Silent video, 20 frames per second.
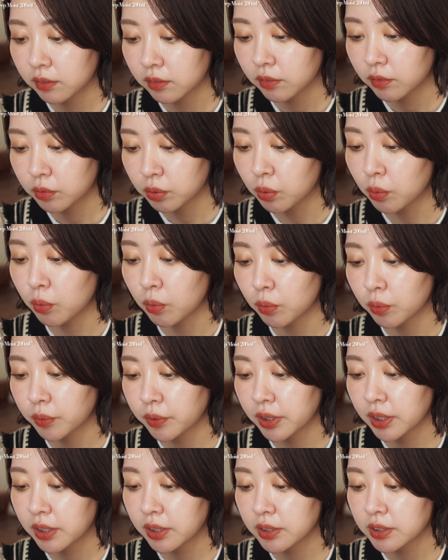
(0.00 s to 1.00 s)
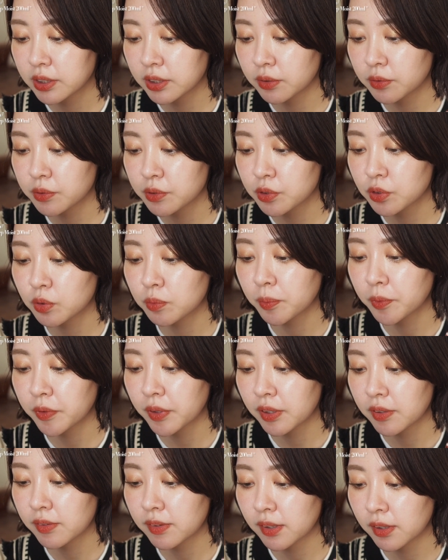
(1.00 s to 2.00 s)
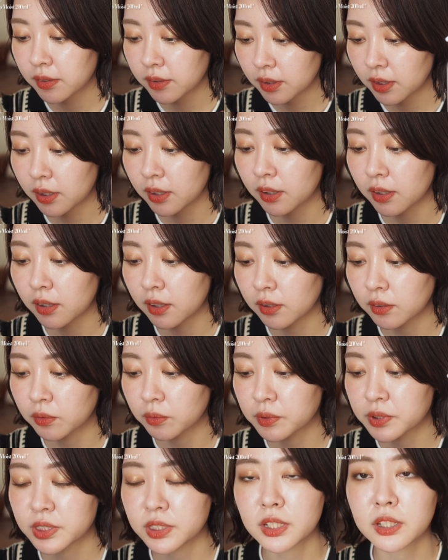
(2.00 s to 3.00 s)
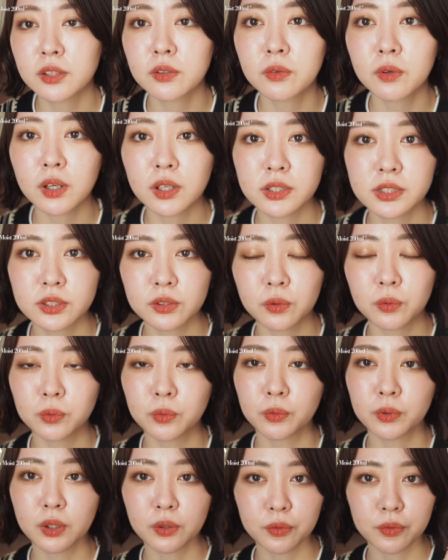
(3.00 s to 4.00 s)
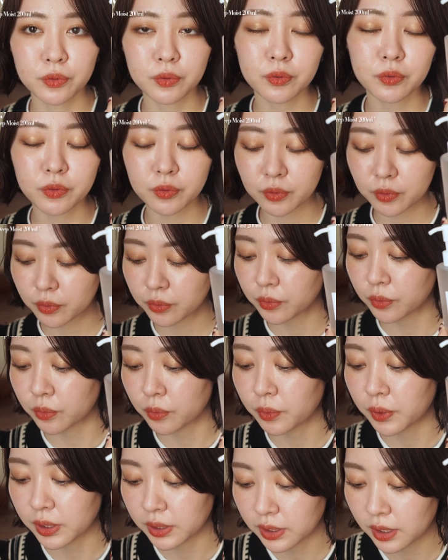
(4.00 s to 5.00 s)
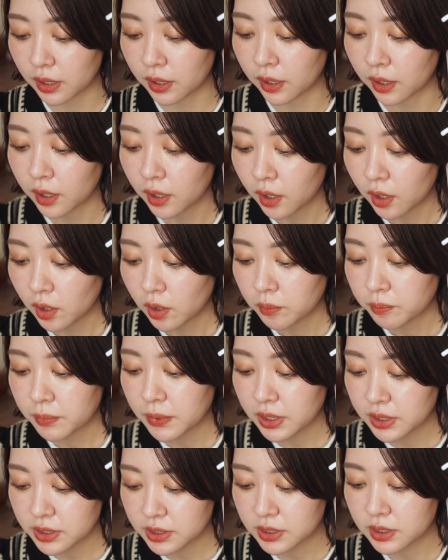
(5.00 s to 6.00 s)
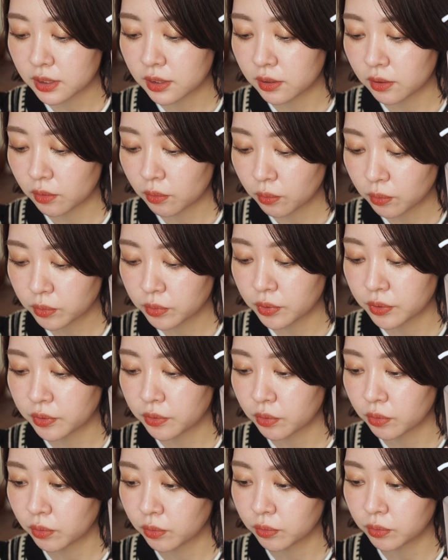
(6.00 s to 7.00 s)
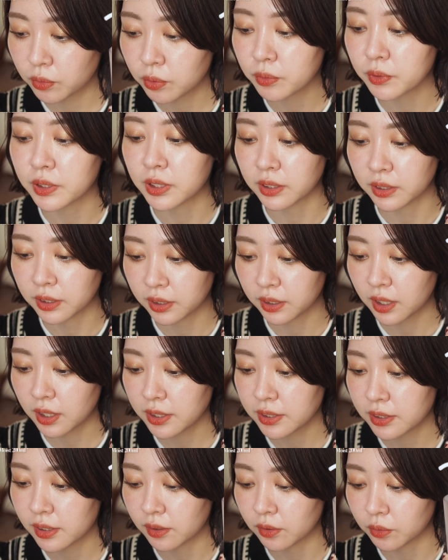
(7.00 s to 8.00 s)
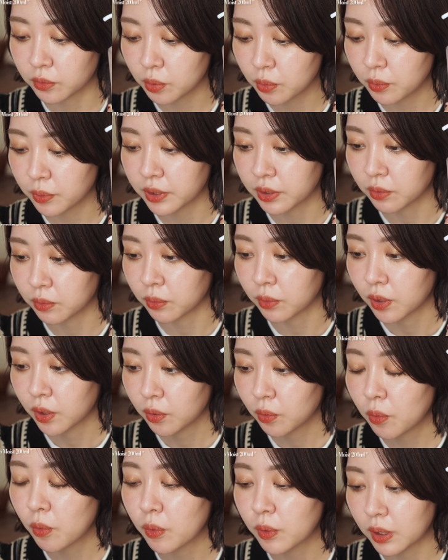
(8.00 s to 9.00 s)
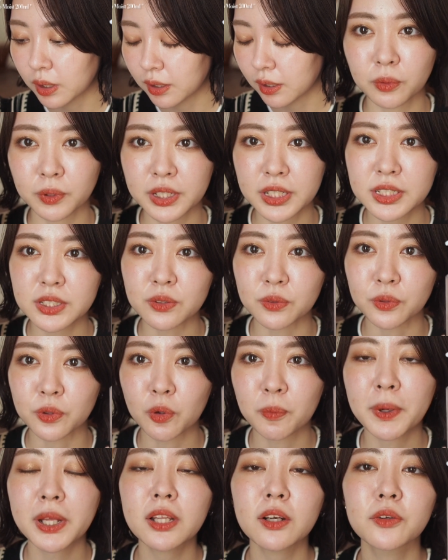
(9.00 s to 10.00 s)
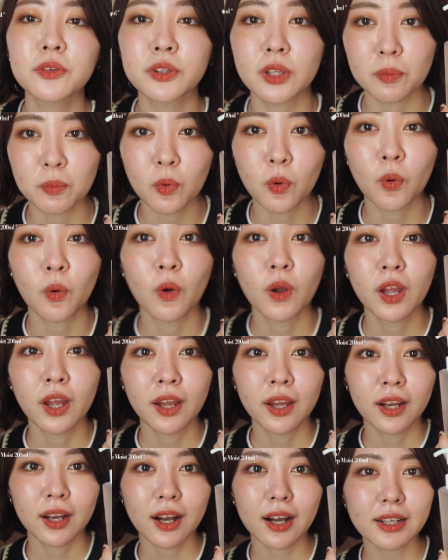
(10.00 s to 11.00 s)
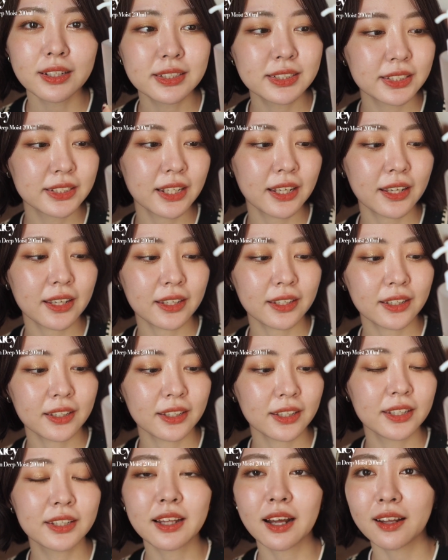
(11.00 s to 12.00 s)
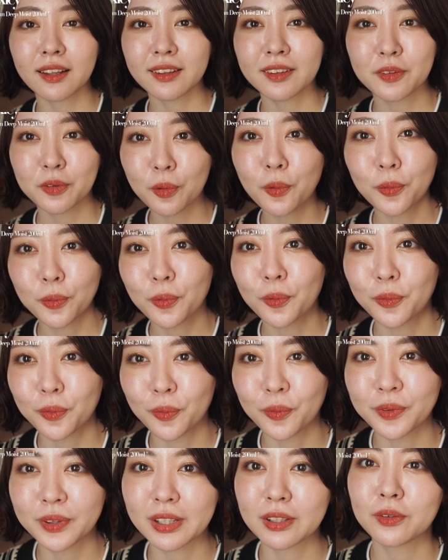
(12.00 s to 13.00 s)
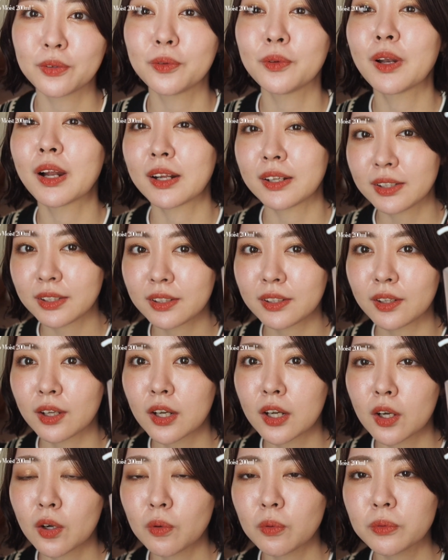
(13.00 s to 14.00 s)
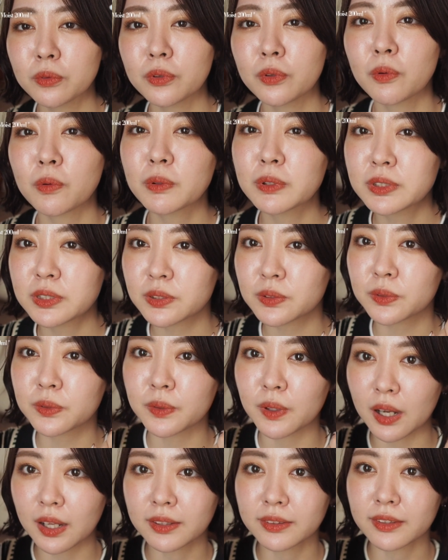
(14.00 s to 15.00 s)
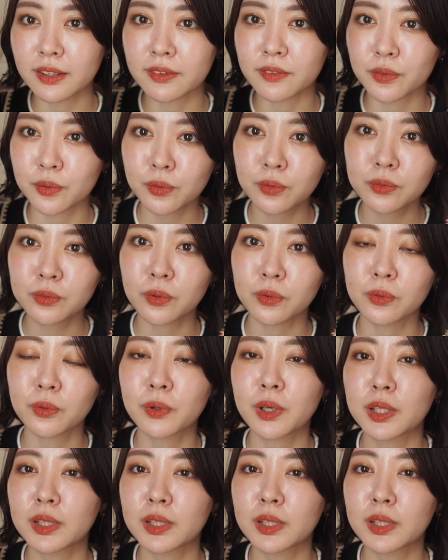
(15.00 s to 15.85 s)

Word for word: そうクレンジング中も全然ねあの刺激を感じることなくスルスルっと取れて、めっちゃ本当にその通りだね、書いてある通りの効果記事を読まなくても感じていた、そうそうそうっていうぐらい本当に保湿力あってスルンと取れ